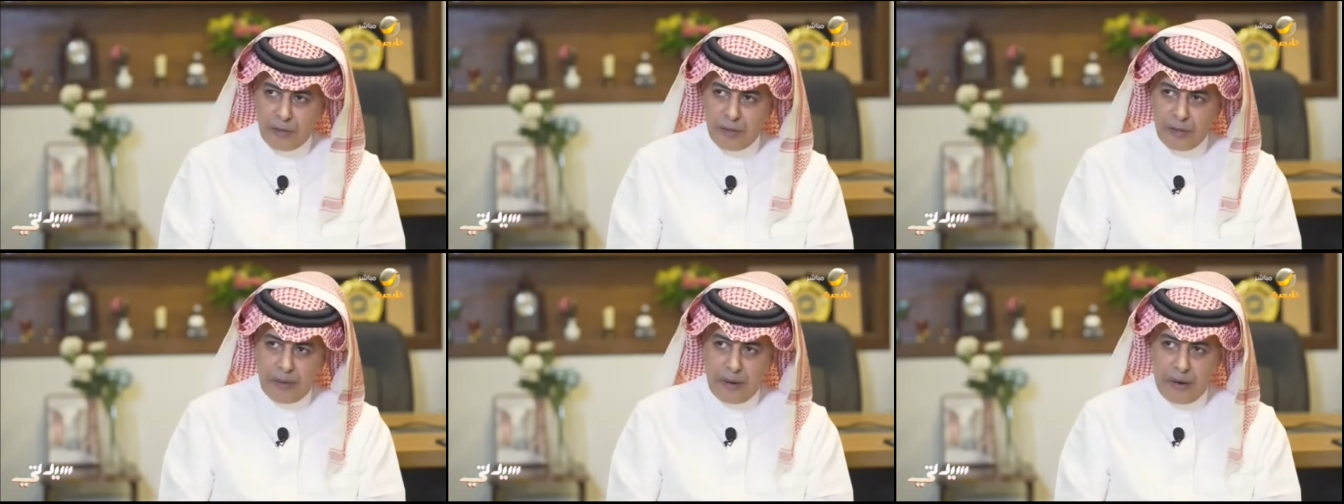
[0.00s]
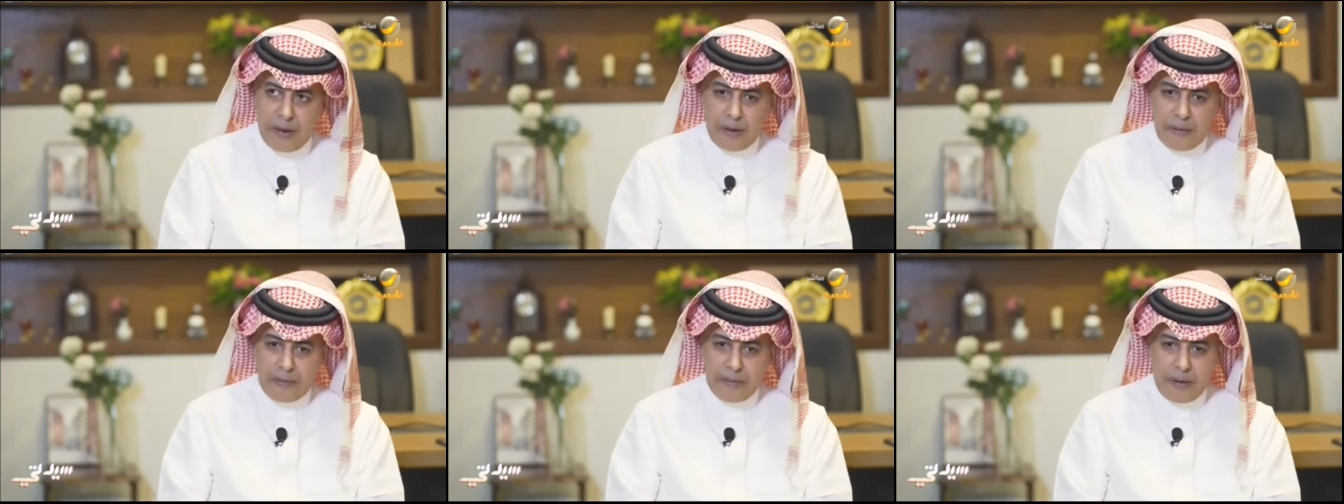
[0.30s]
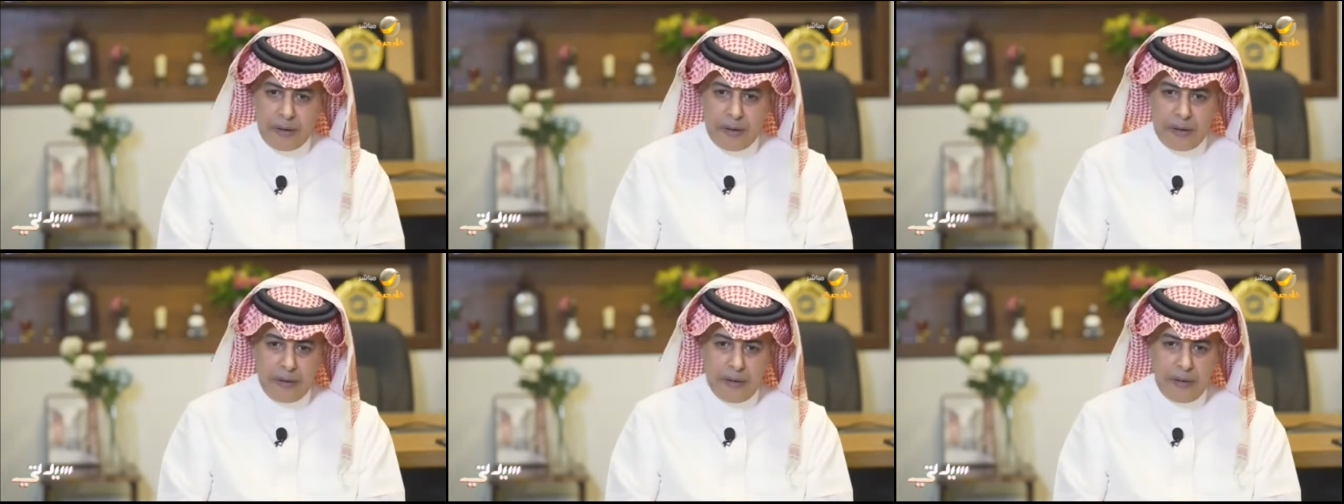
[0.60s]
زملائي
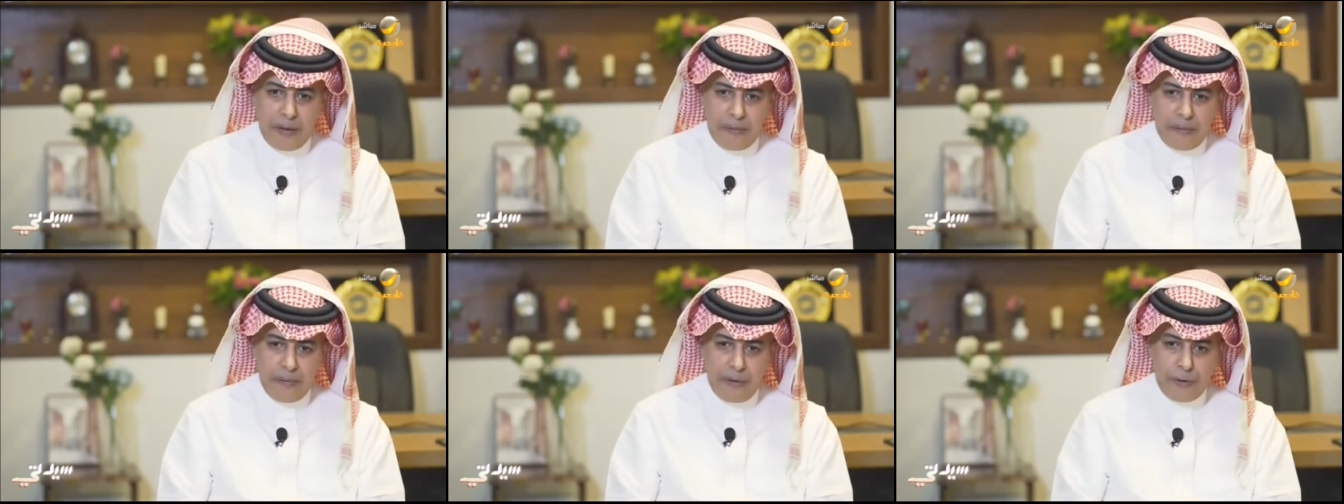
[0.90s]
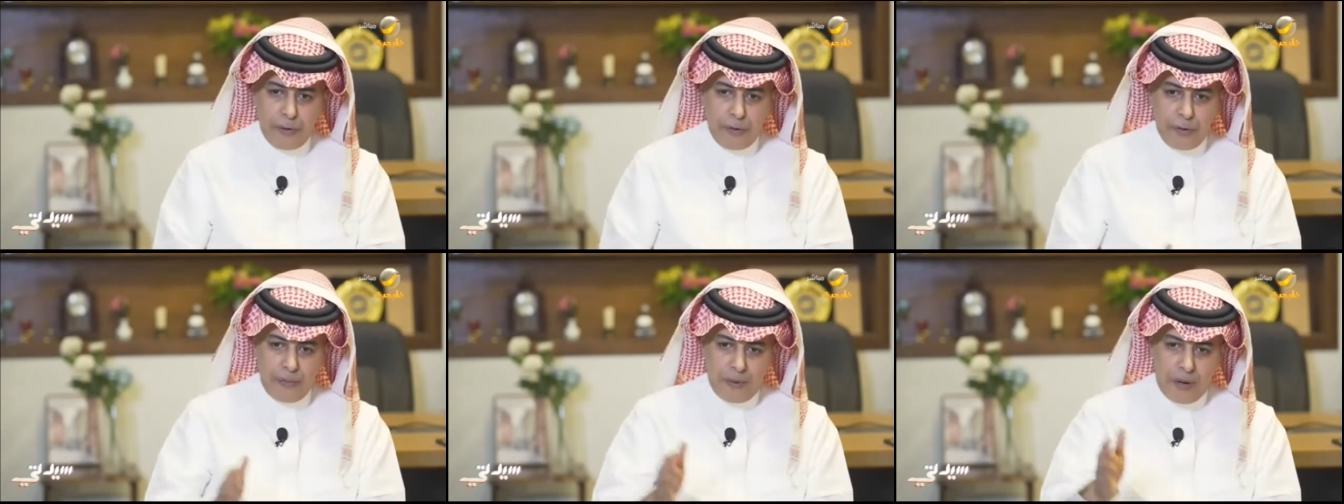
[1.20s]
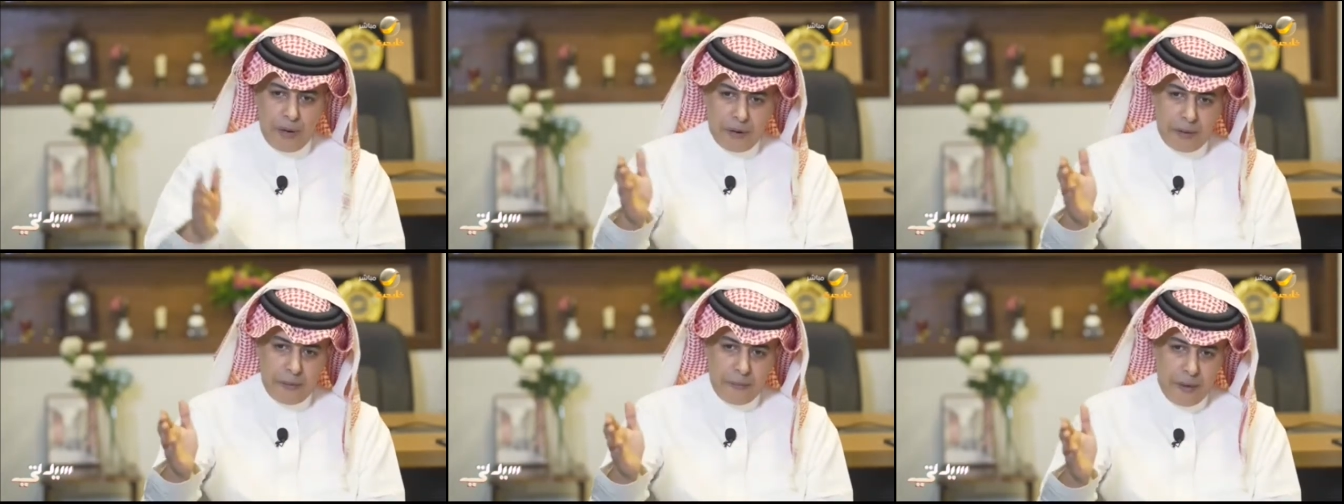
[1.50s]
الفنانين من
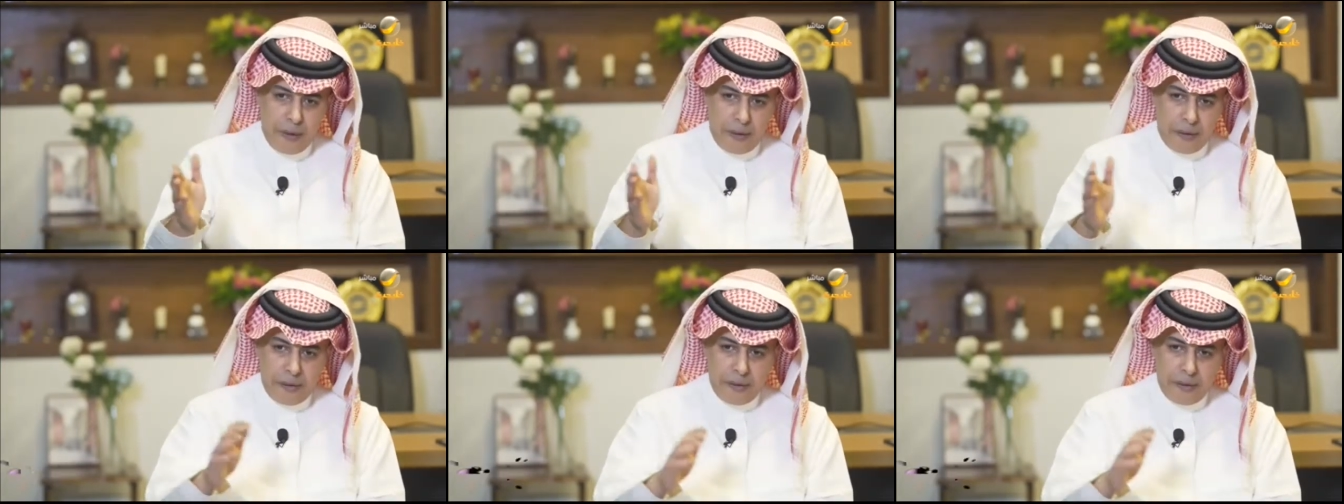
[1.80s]
نجومنا الكبار